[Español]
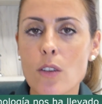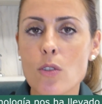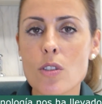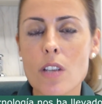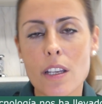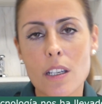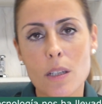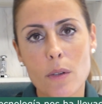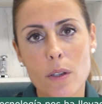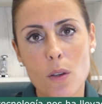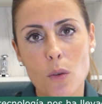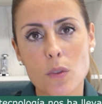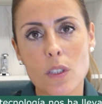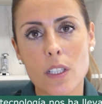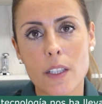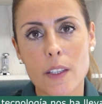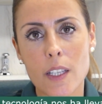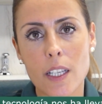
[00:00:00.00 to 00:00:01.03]
nos ha llevado a
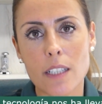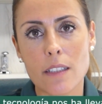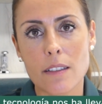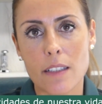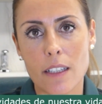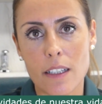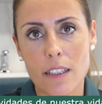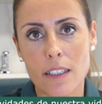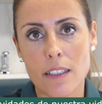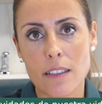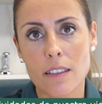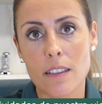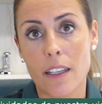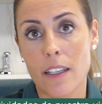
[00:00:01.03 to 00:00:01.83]
utilizar Internet